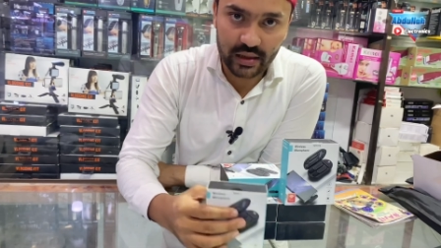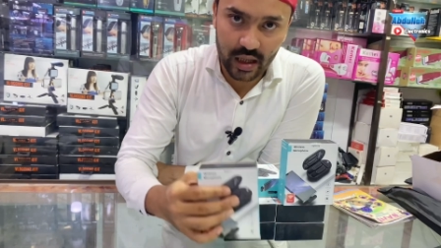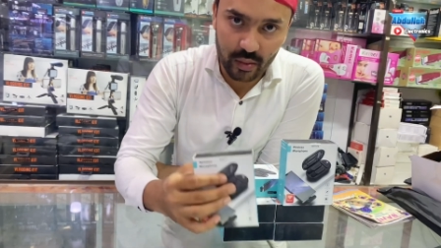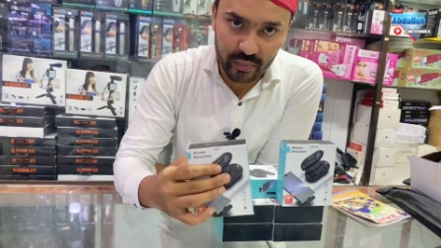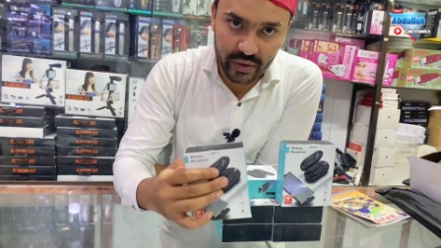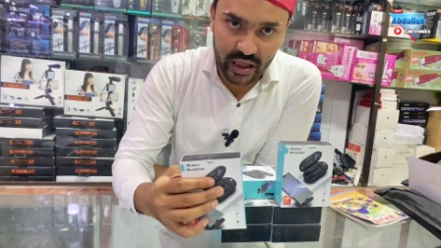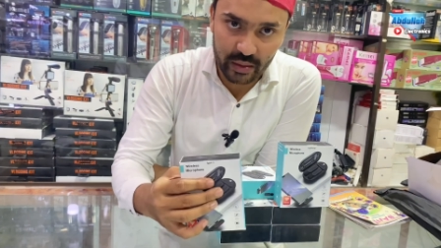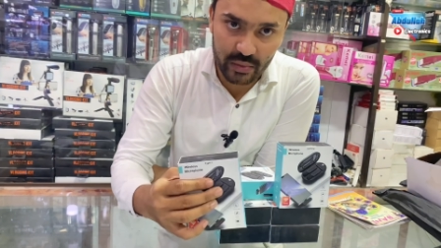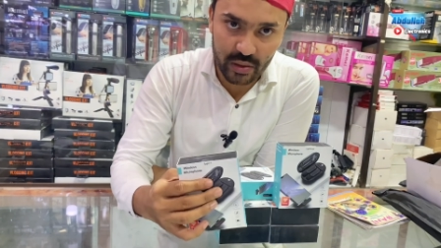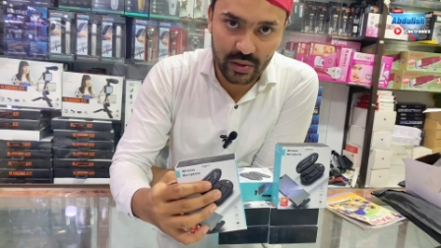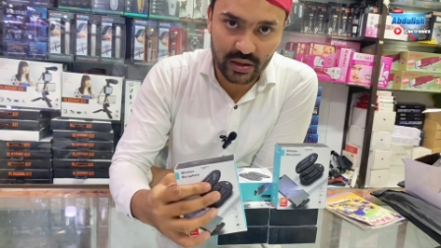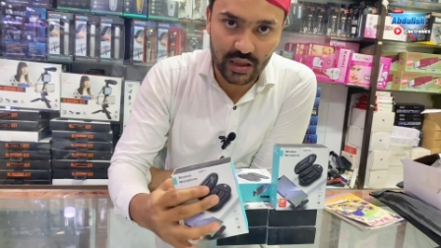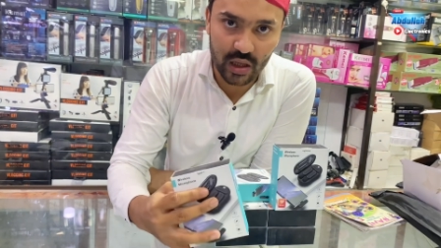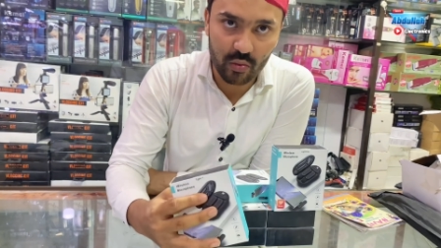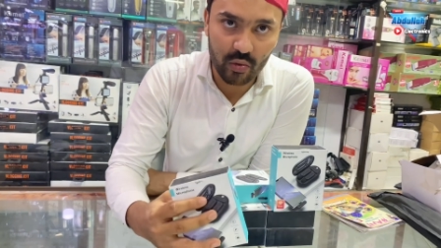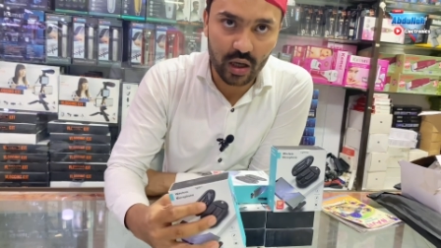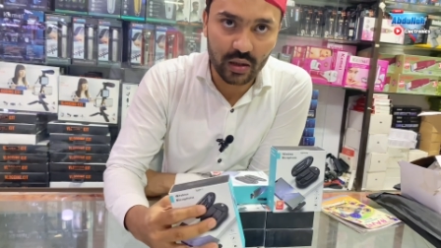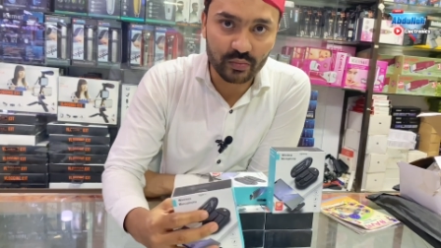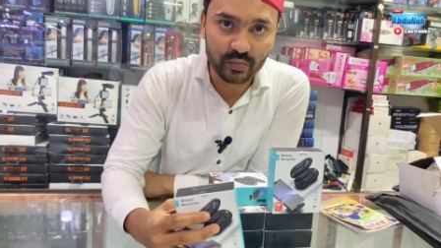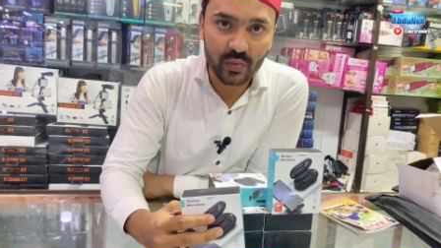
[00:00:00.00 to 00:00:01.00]
कम कीमत
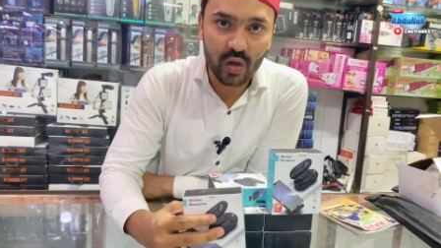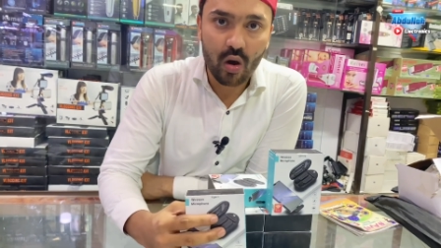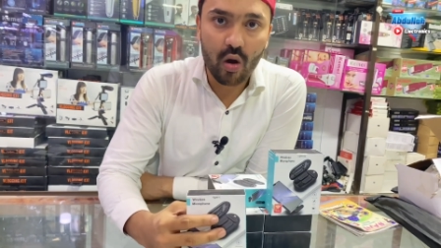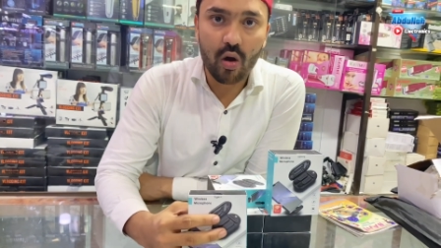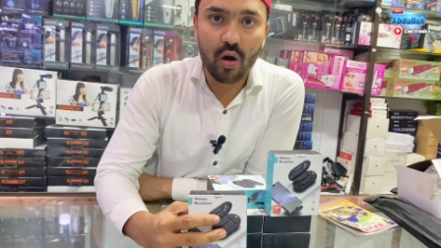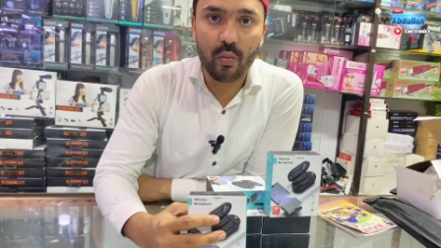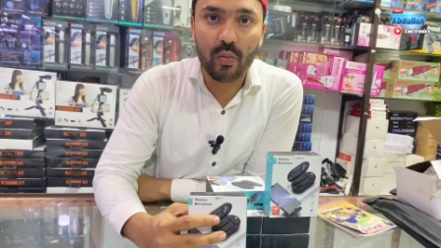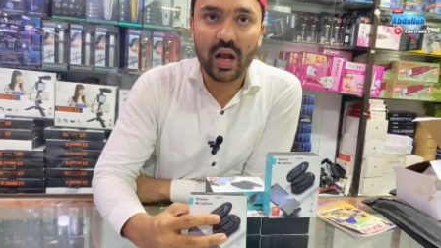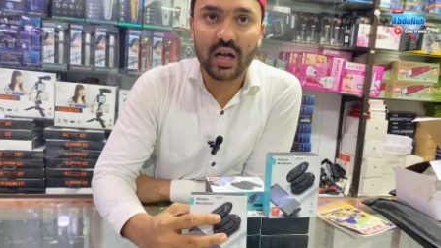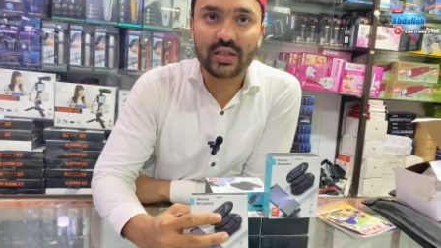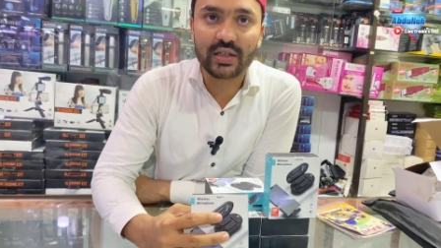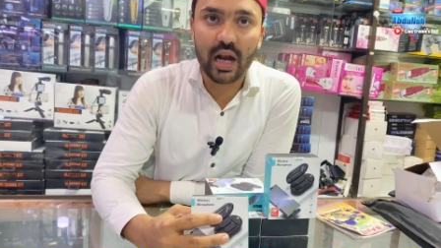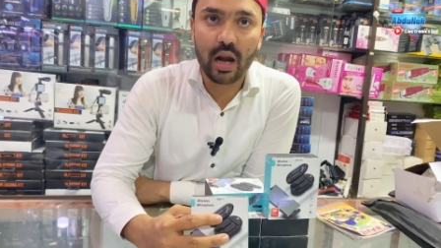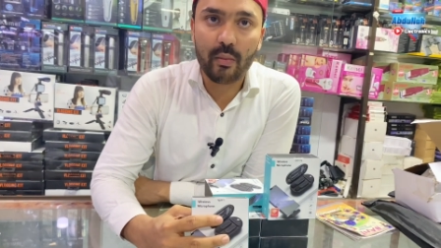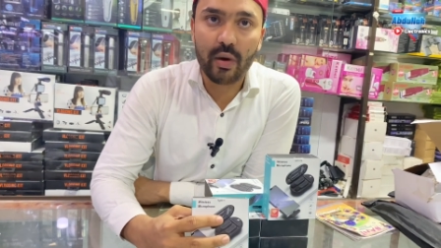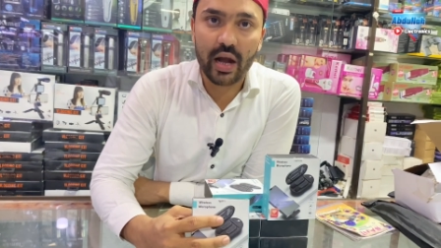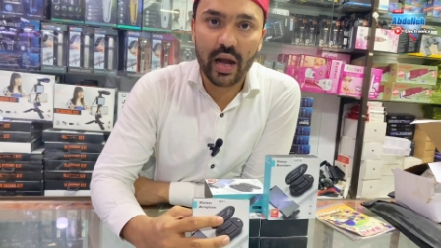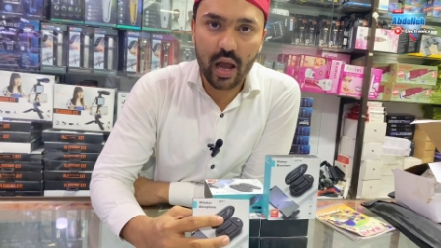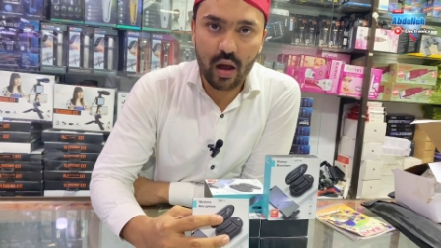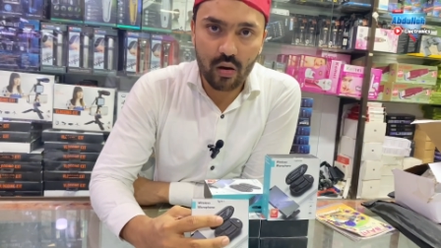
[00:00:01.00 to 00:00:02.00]
बताऊँगा और मेरा चैनल
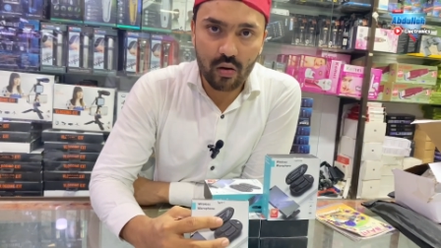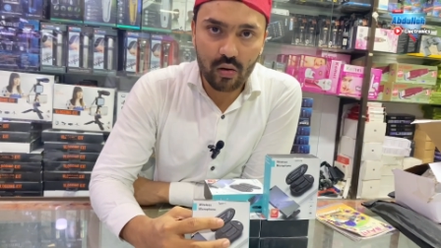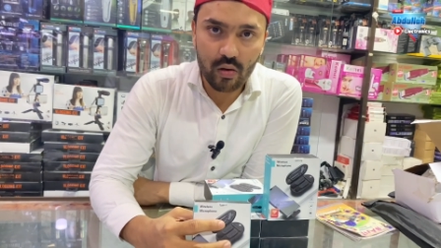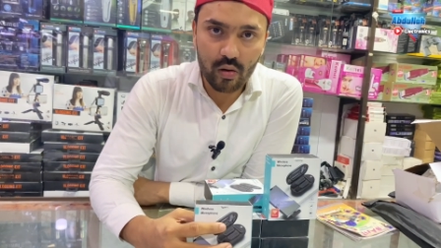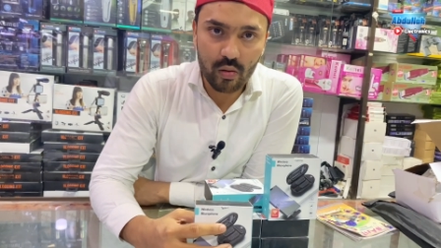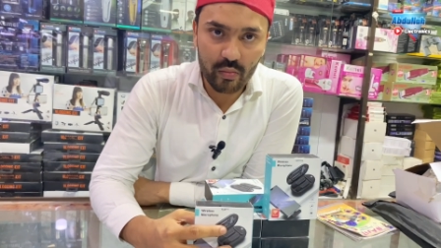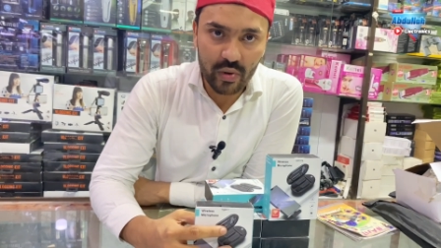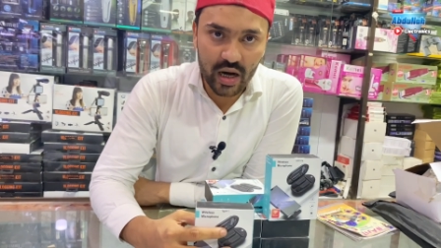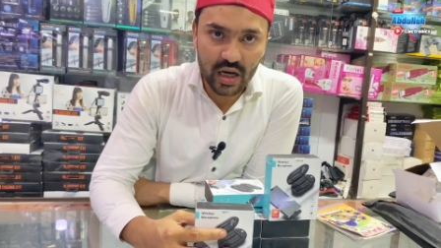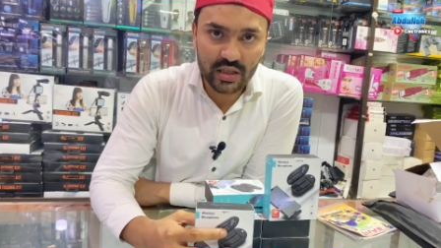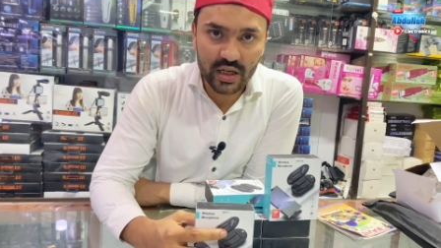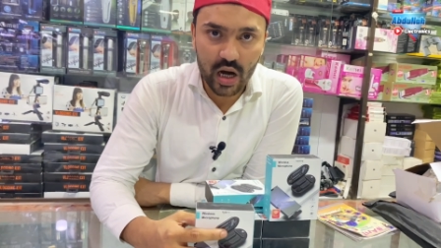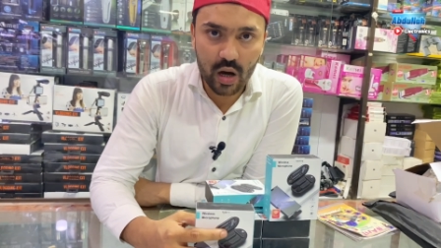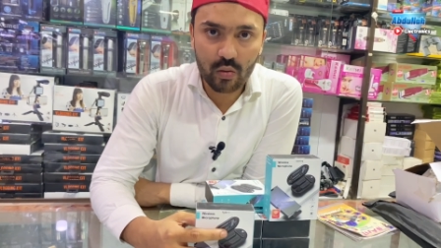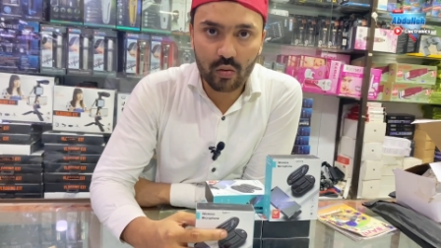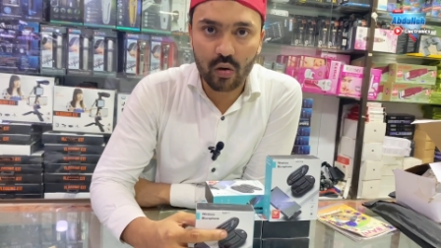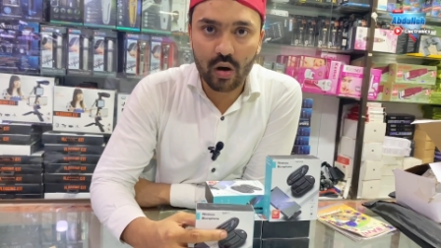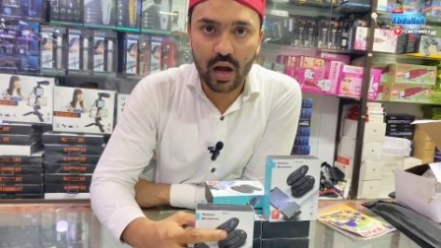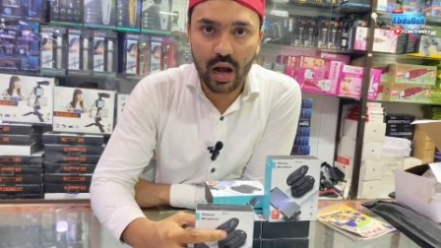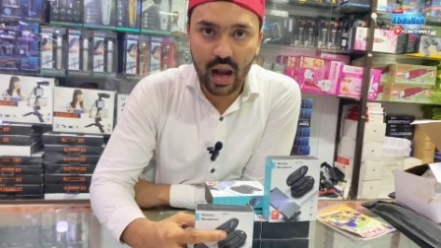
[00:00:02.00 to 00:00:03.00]
में नए मेरा
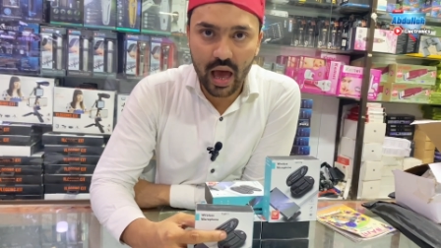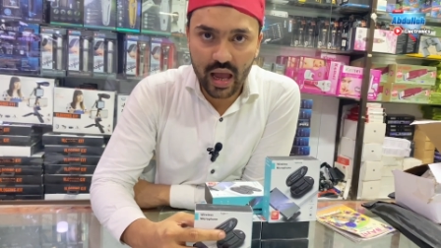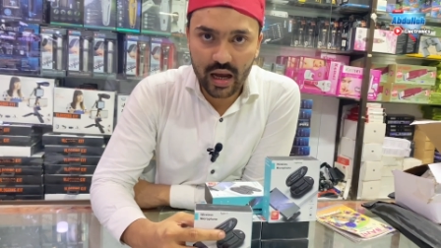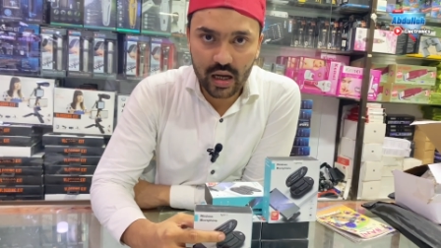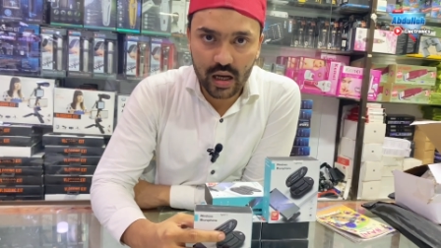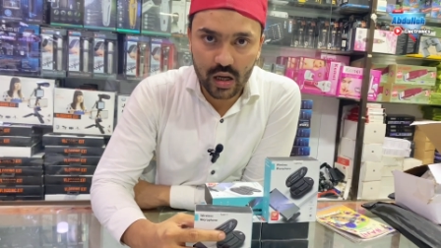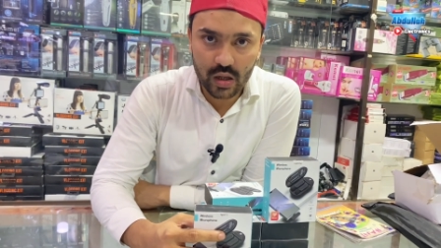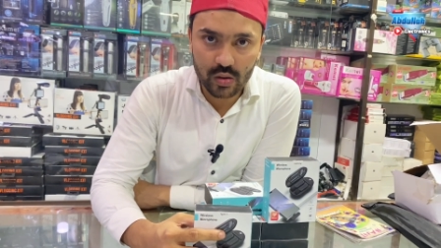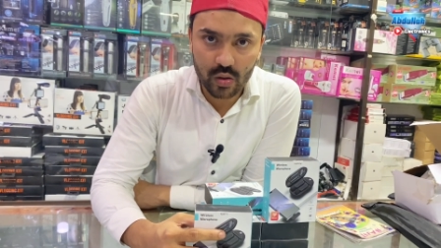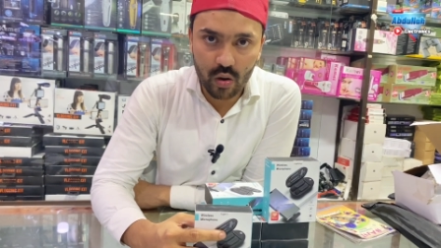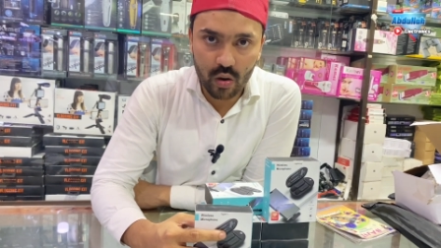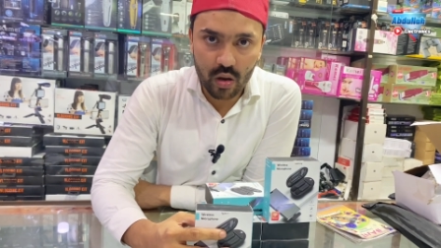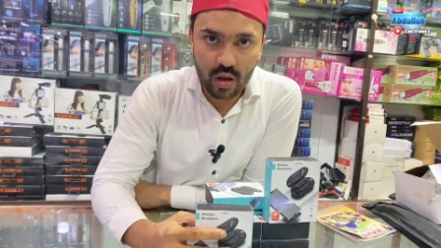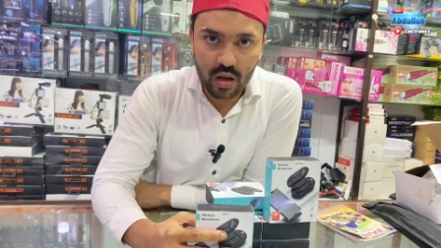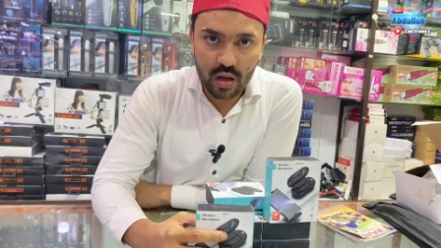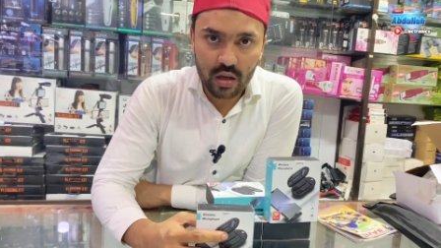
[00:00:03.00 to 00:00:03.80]
चैनल को लाइक कर दो